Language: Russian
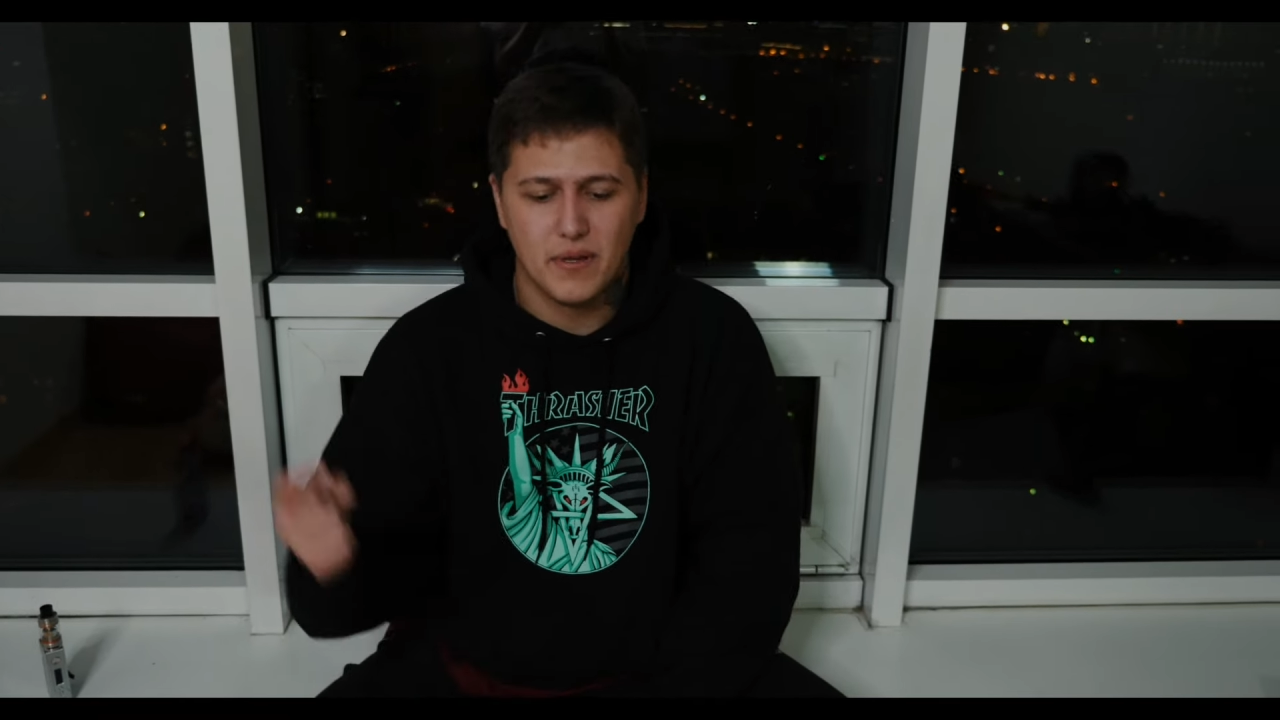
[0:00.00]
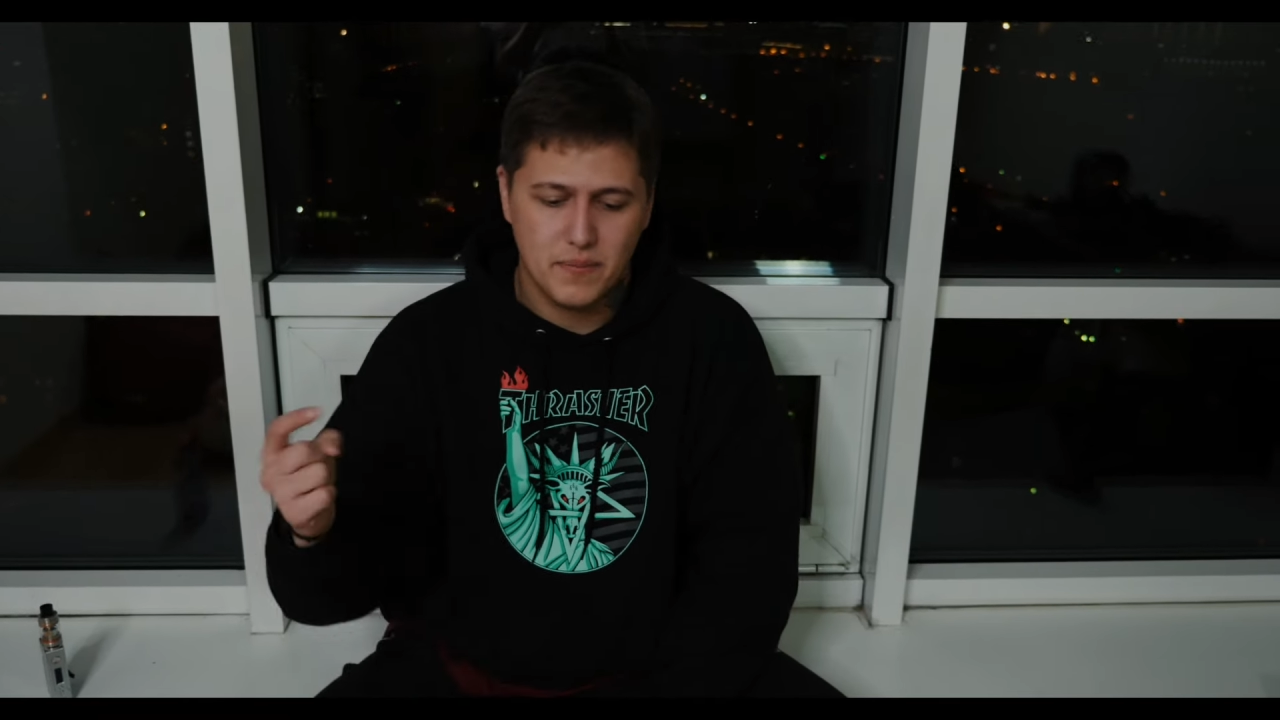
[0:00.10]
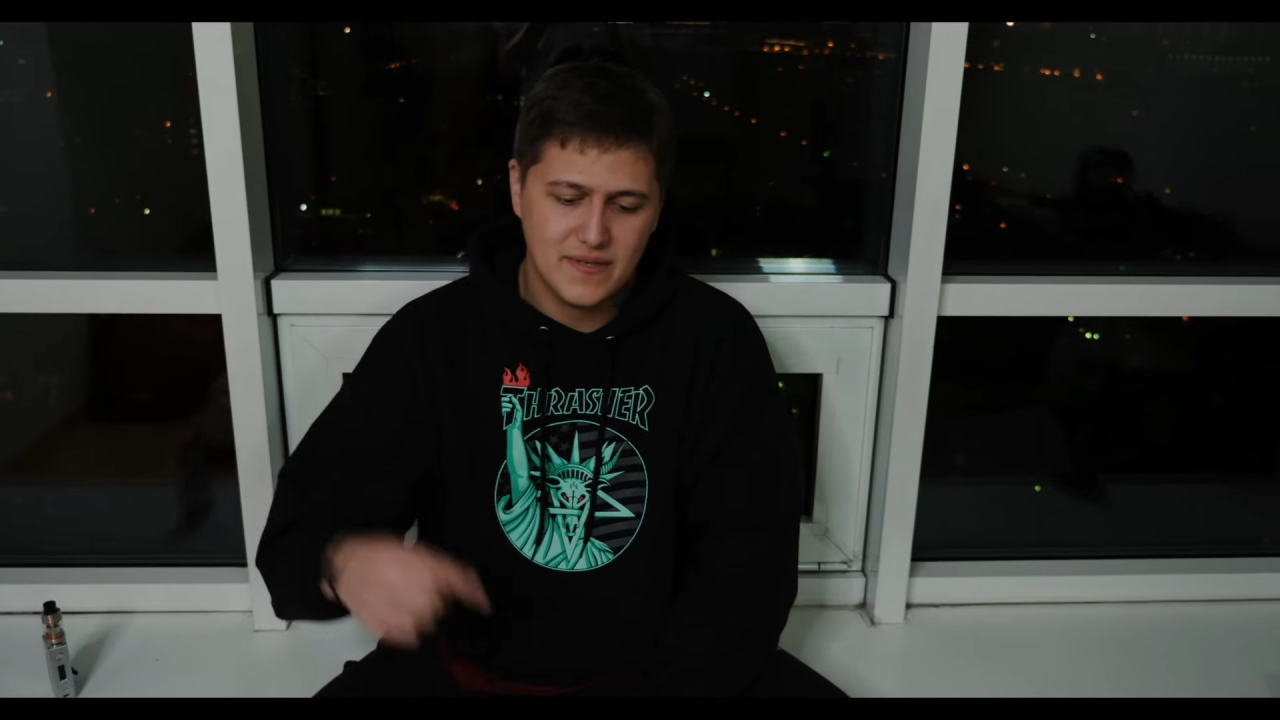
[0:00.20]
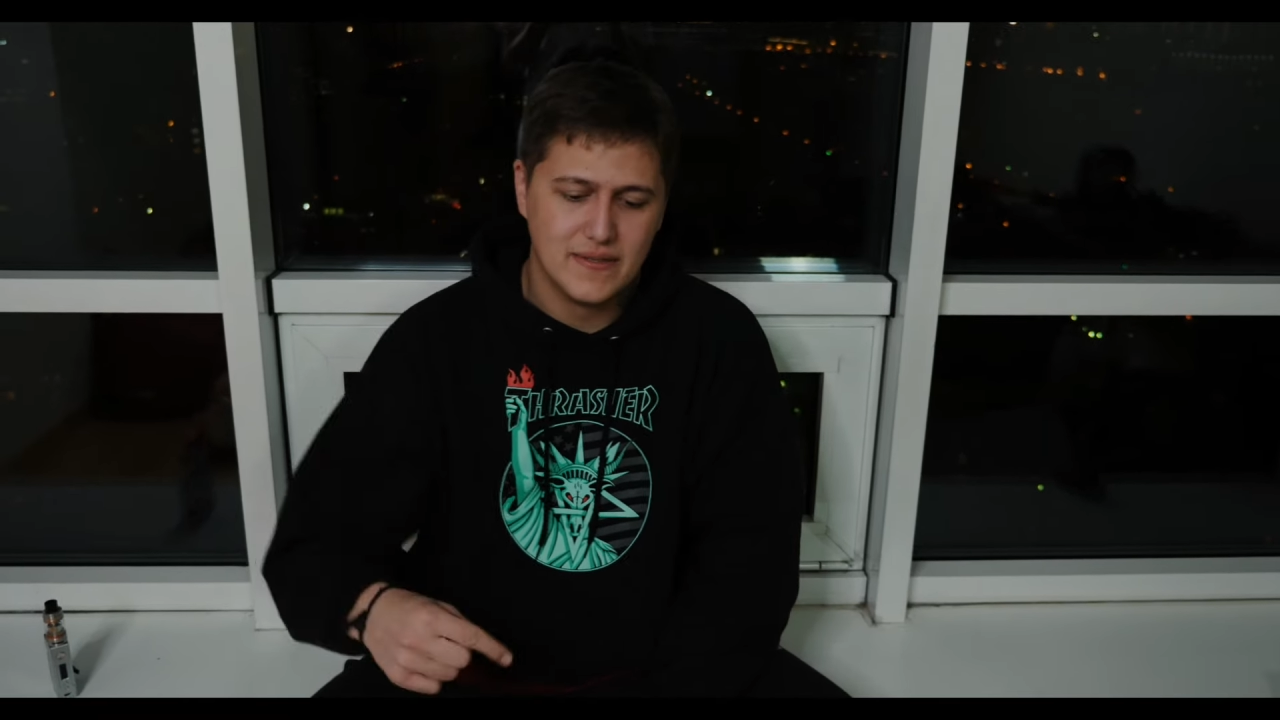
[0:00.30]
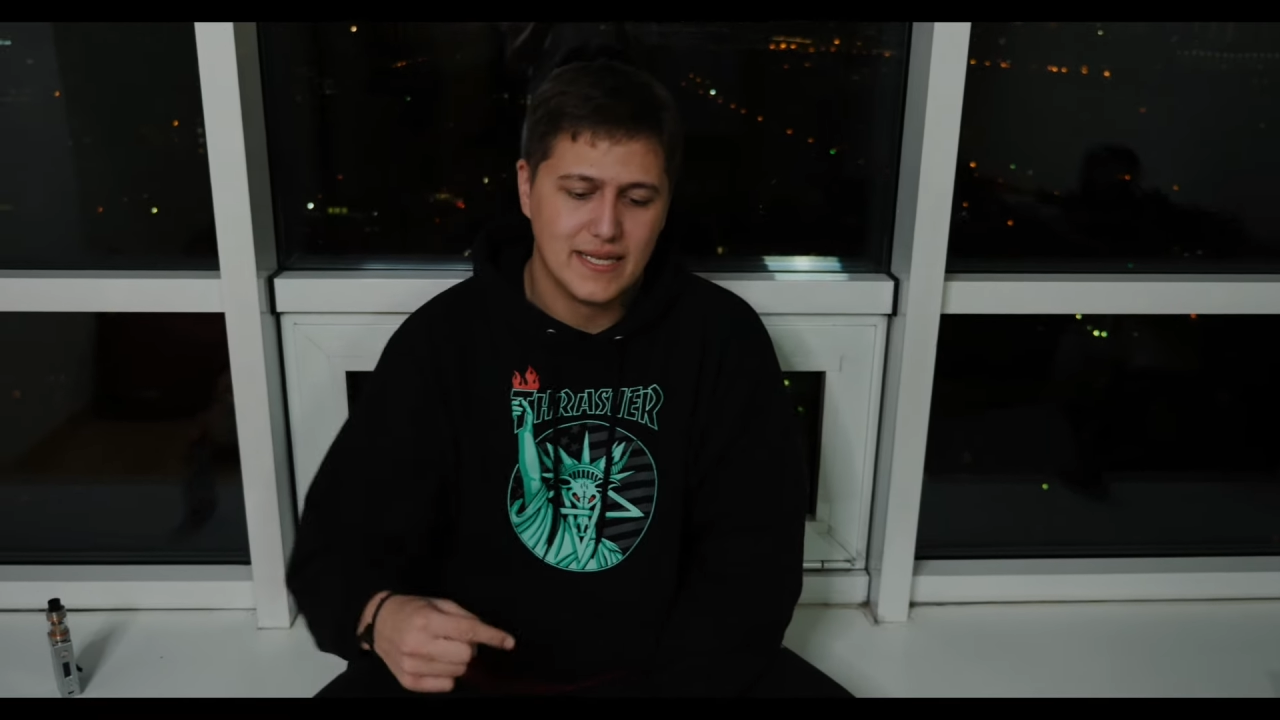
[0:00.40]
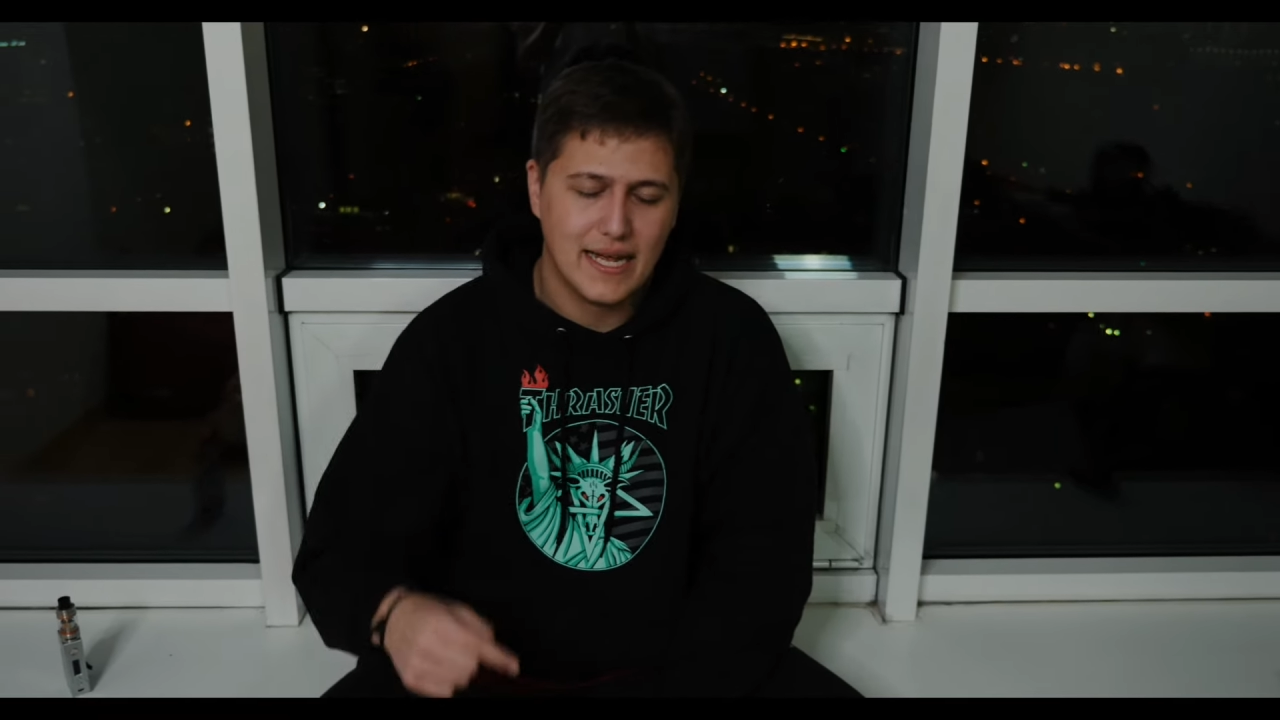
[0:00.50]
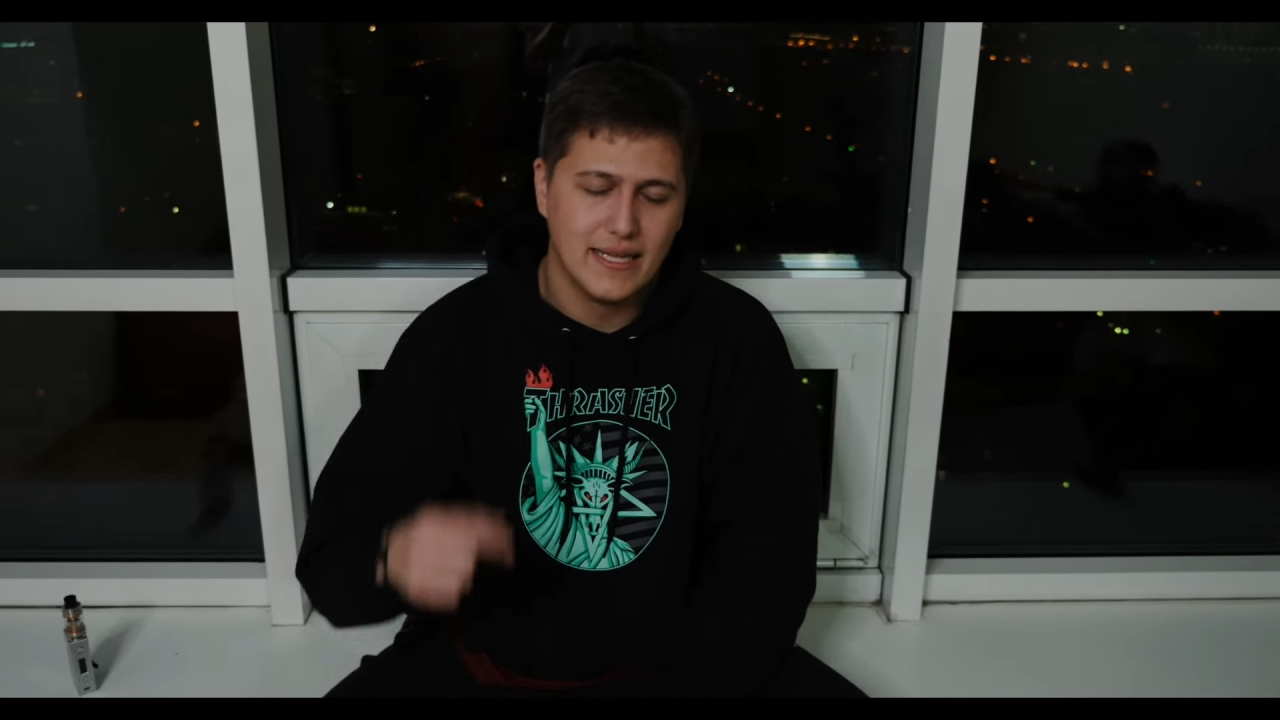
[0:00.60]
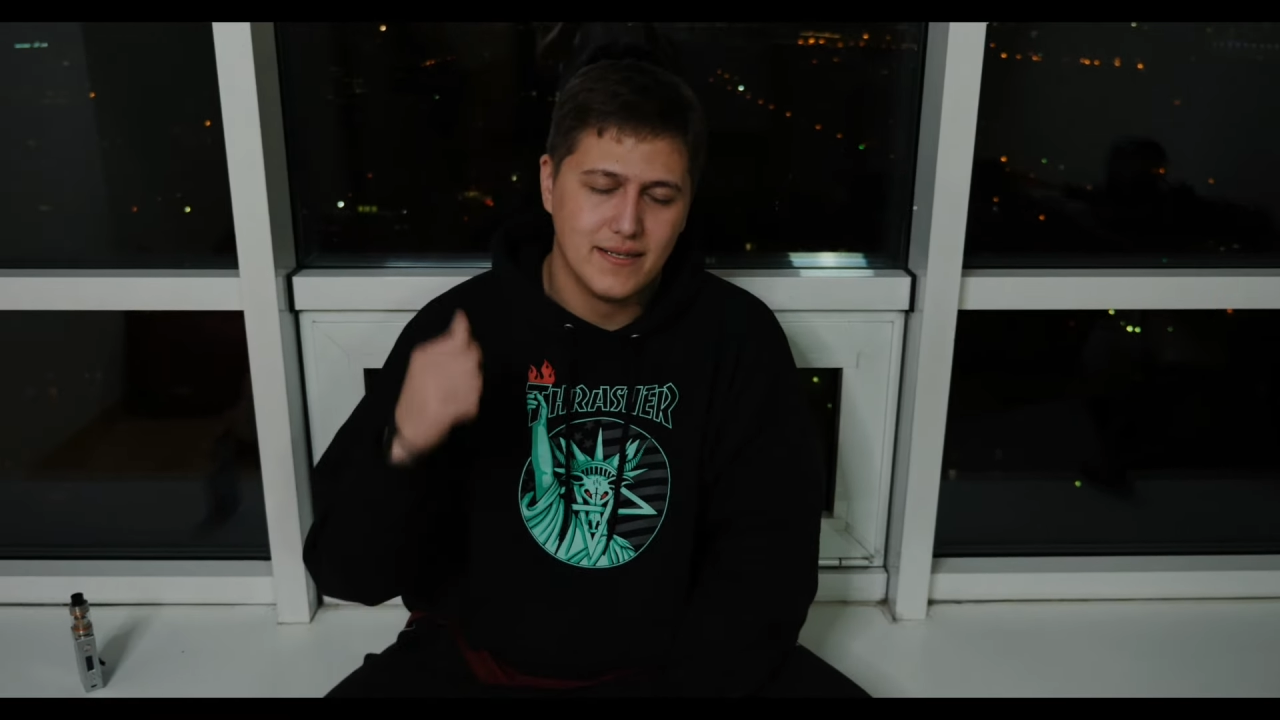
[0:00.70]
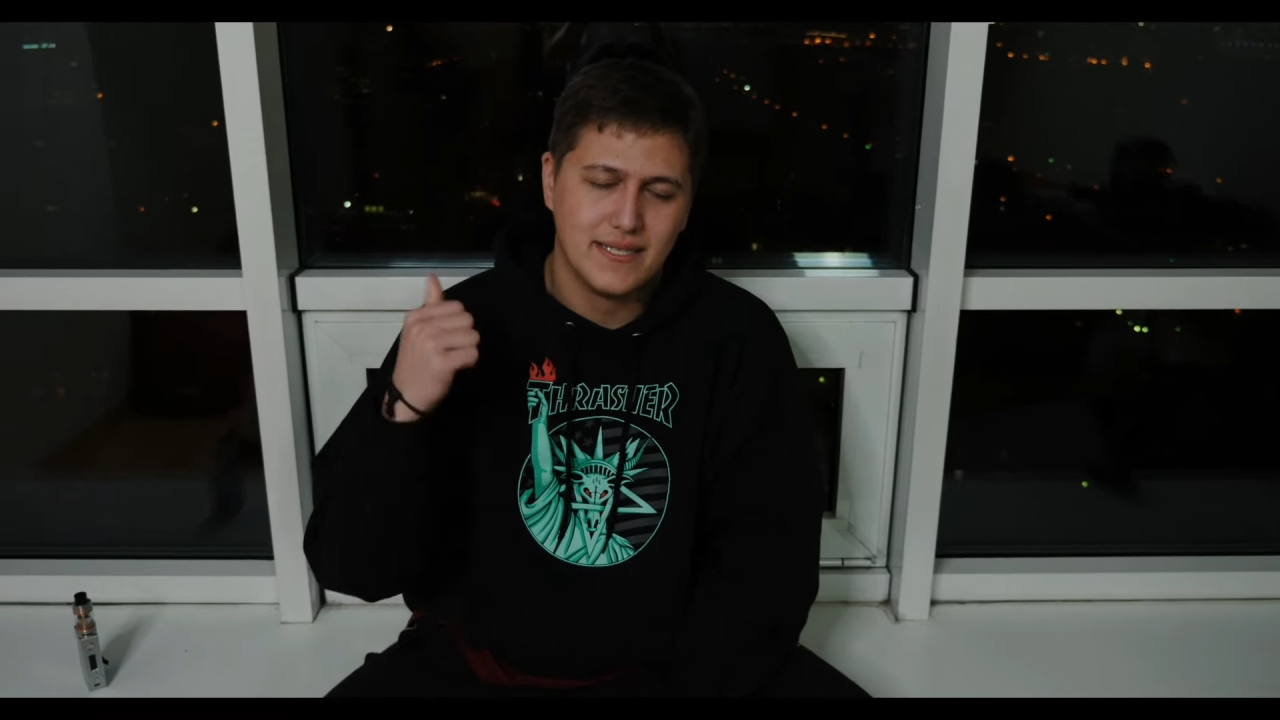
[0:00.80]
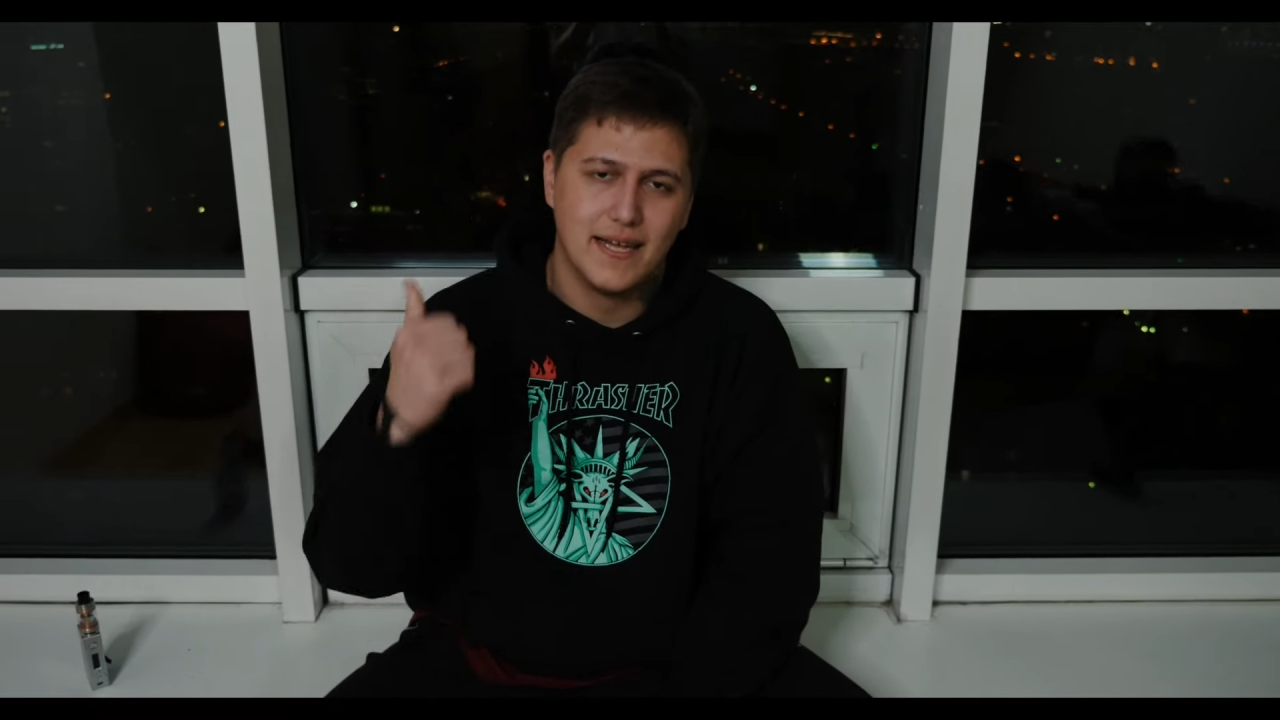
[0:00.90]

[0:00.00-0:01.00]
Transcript: подписывайтесь на канал,